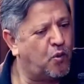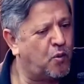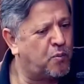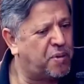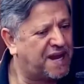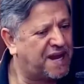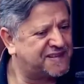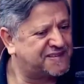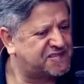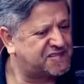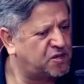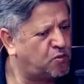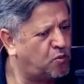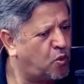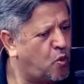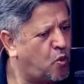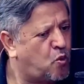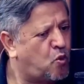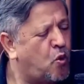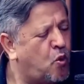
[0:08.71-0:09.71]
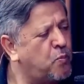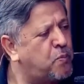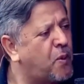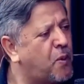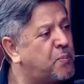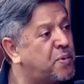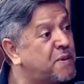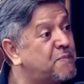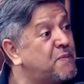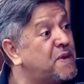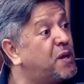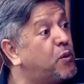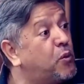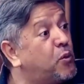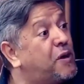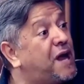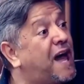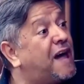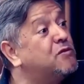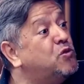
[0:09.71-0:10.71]
o Brasil ocupa o primeiro
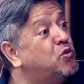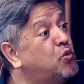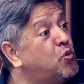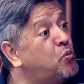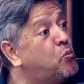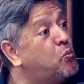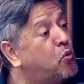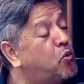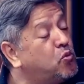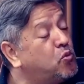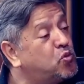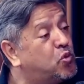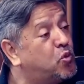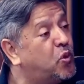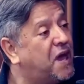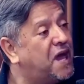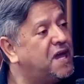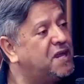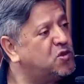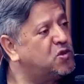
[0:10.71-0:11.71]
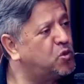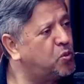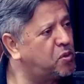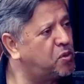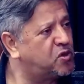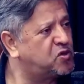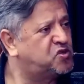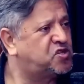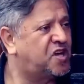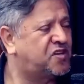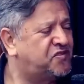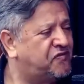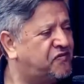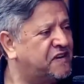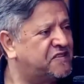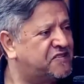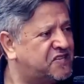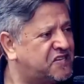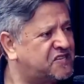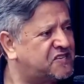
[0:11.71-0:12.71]
lugar no mundo em número de
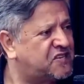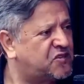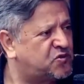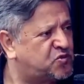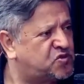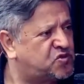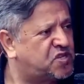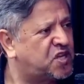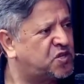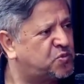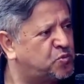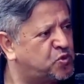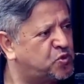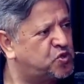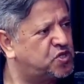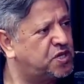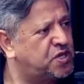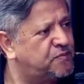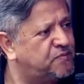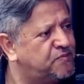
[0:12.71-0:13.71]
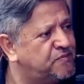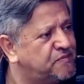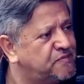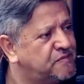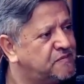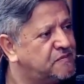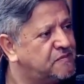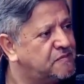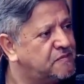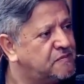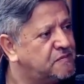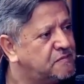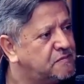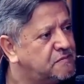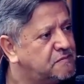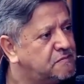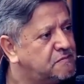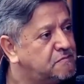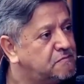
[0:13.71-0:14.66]
adventistas do sétimo dia? É mesmo, tem mais